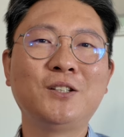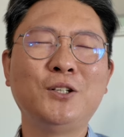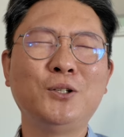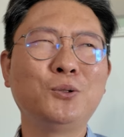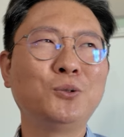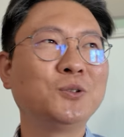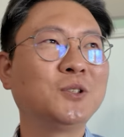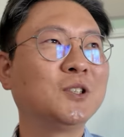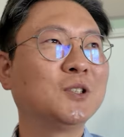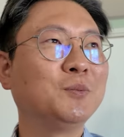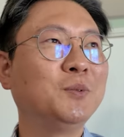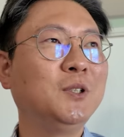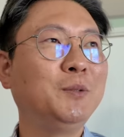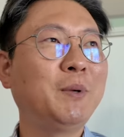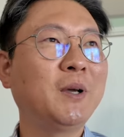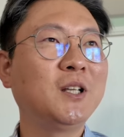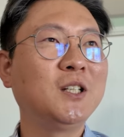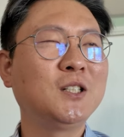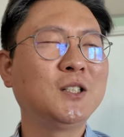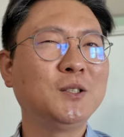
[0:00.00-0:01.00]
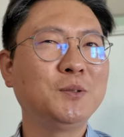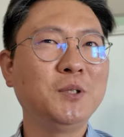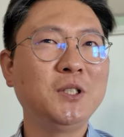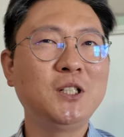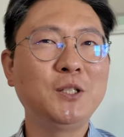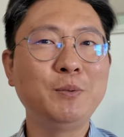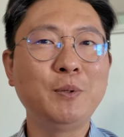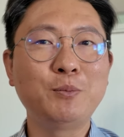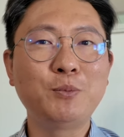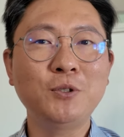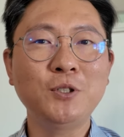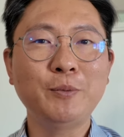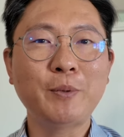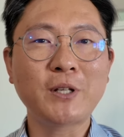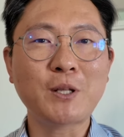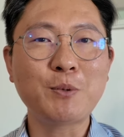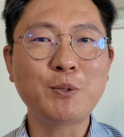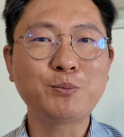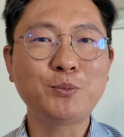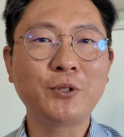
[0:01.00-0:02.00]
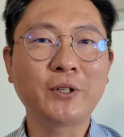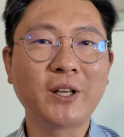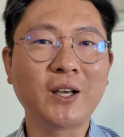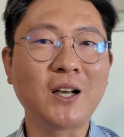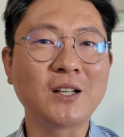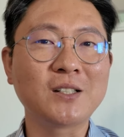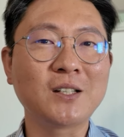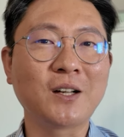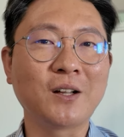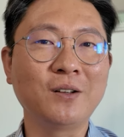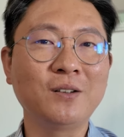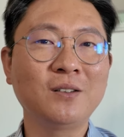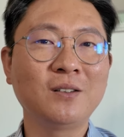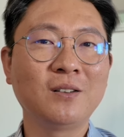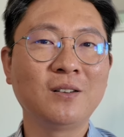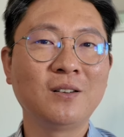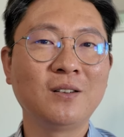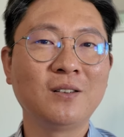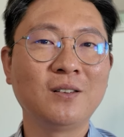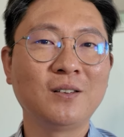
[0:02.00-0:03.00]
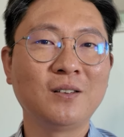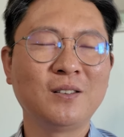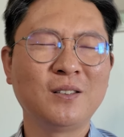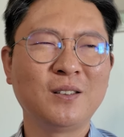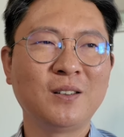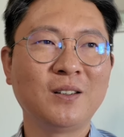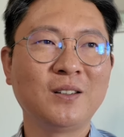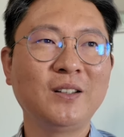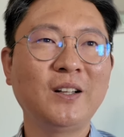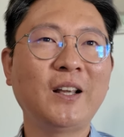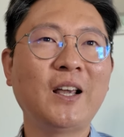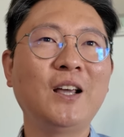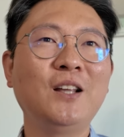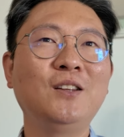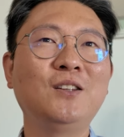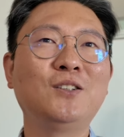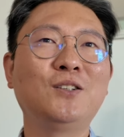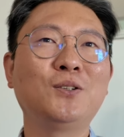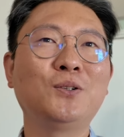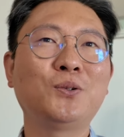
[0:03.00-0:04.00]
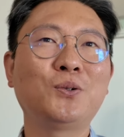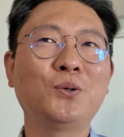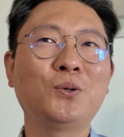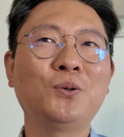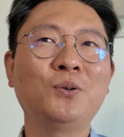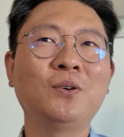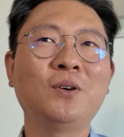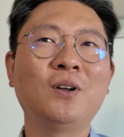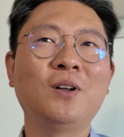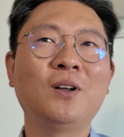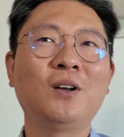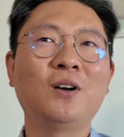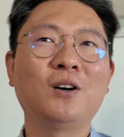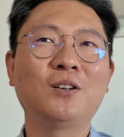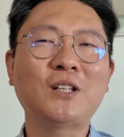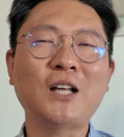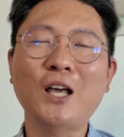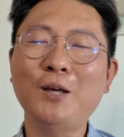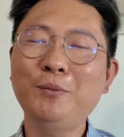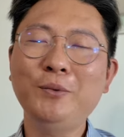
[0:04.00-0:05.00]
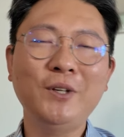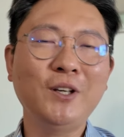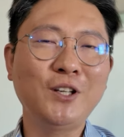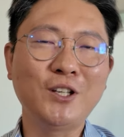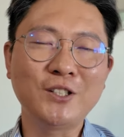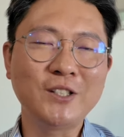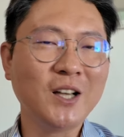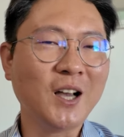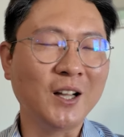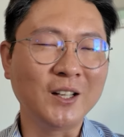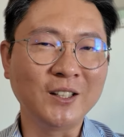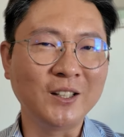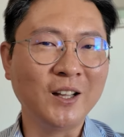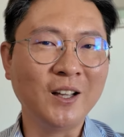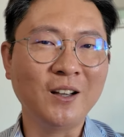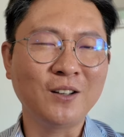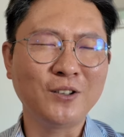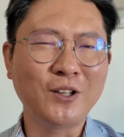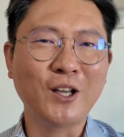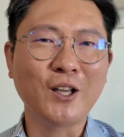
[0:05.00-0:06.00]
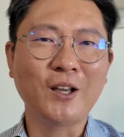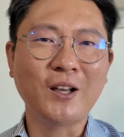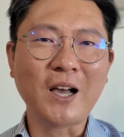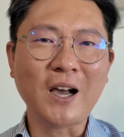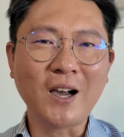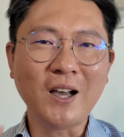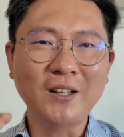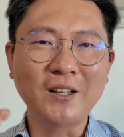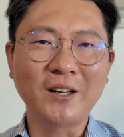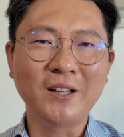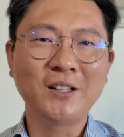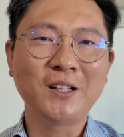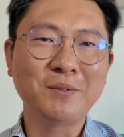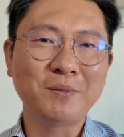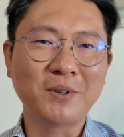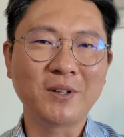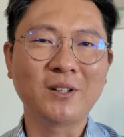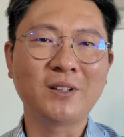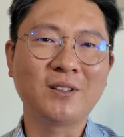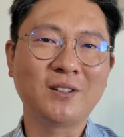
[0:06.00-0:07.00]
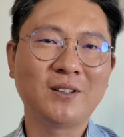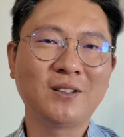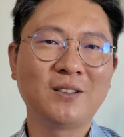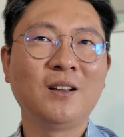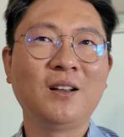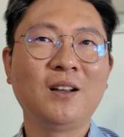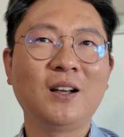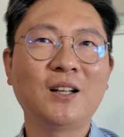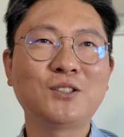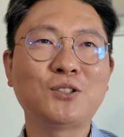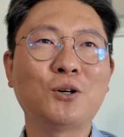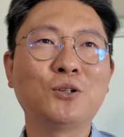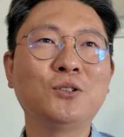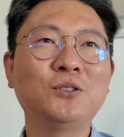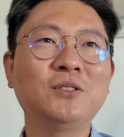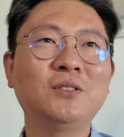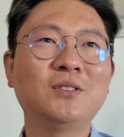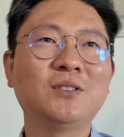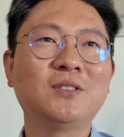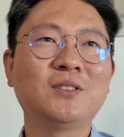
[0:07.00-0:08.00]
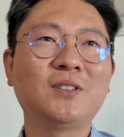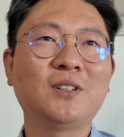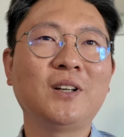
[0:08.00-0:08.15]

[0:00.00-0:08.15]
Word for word: 뒤로 지금 222불, 230불 이렇게 가잖아요. 근데 개인들은 또 타이밍의 기지가 아니네. 되게 깎아내린단 말이에요. 그러니까 저는